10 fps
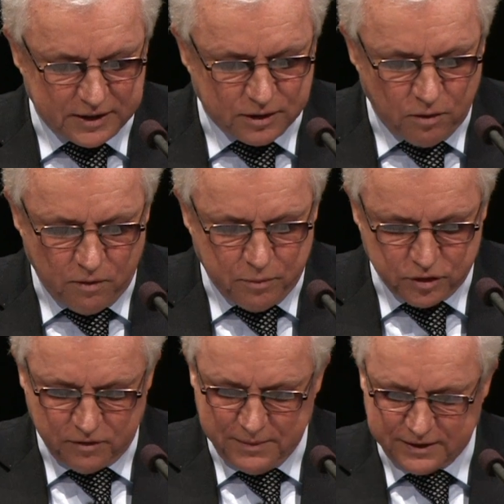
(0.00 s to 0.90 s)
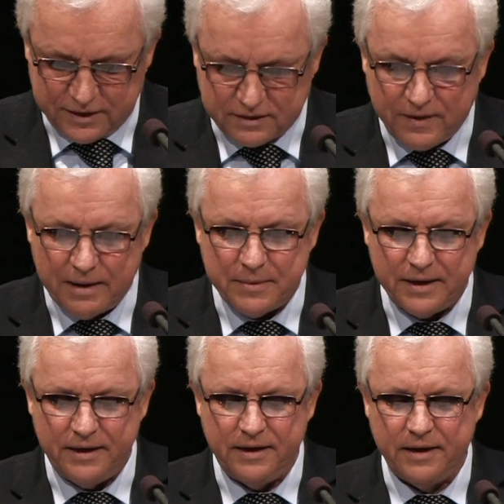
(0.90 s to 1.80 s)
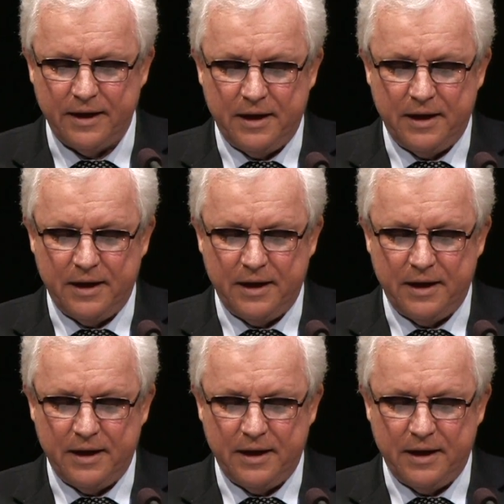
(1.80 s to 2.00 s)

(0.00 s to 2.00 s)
Слово Божье вместе с вами и